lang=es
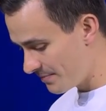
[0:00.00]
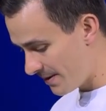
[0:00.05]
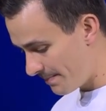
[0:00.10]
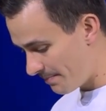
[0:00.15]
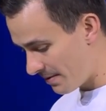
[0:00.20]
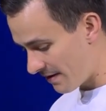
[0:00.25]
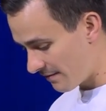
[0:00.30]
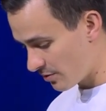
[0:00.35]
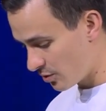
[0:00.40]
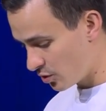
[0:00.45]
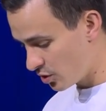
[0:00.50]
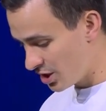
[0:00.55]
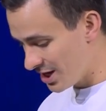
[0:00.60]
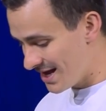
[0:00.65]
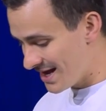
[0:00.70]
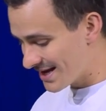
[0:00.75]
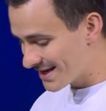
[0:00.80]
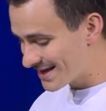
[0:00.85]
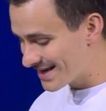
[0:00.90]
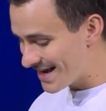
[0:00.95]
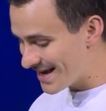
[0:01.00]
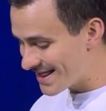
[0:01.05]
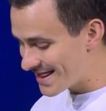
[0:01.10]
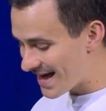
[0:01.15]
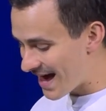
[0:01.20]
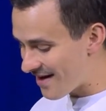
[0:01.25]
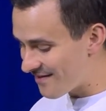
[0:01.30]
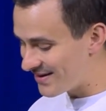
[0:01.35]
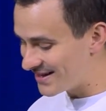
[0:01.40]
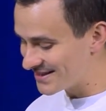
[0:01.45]
Pablo
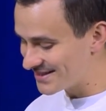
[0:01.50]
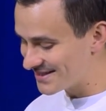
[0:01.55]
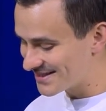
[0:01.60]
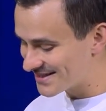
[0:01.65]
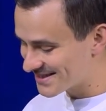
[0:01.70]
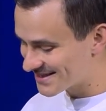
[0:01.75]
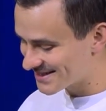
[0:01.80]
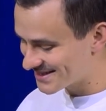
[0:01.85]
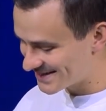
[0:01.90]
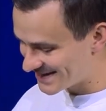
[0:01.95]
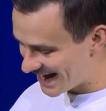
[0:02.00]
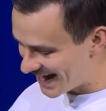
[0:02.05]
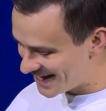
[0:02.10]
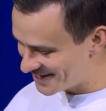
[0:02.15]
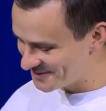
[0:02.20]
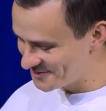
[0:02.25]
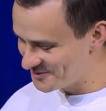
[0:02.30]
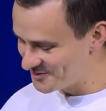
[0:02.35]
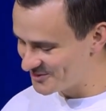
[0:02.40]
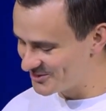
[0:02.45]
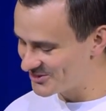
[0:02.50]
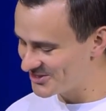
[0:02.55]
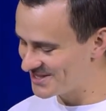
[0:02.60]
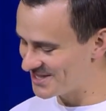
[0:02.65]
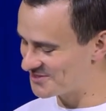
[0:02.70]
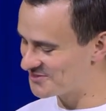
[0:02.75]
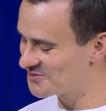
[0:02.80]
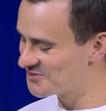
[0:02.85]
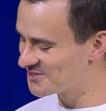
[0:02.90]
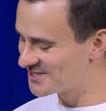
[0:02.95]
quedaban sanos
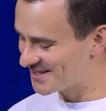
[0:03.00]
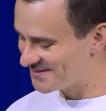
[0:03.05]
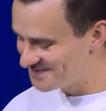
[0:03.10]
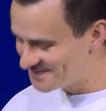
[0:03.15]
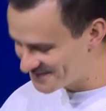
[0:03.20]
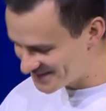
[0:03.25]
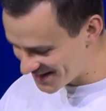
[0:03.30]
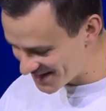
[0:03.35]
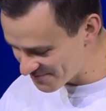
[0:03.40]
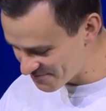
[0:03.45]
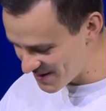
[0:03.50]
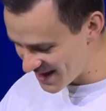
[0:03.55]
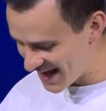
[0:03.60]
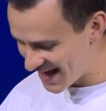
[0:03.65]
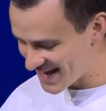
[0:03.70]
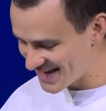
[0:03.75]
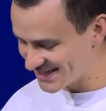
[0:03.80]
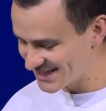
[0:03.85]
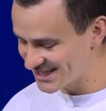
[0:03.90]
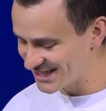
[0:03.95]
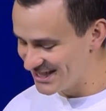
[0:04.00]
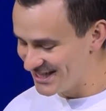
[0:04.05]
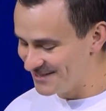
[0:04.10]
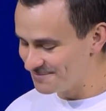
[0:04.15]
de sus enfermedades